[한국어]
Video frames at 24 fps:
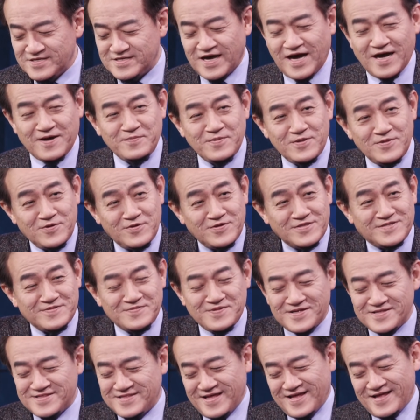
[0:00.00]
장미도
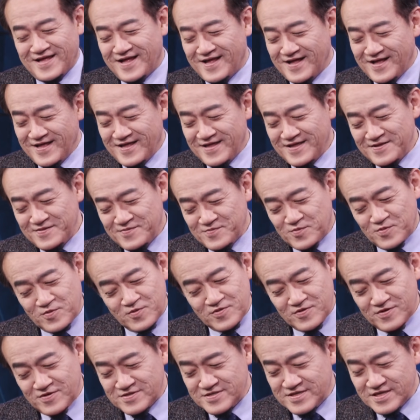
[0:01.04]
있는데 뭐
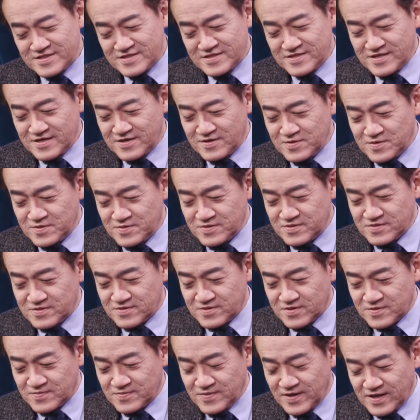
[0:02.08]
어쨌든 이거는
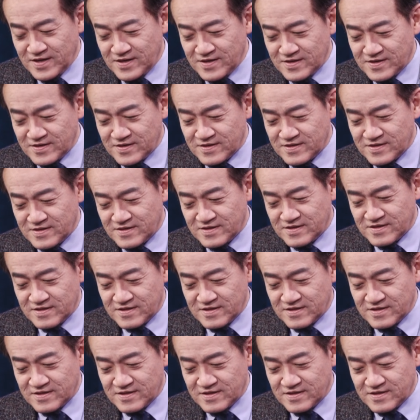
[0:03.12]
정말 야.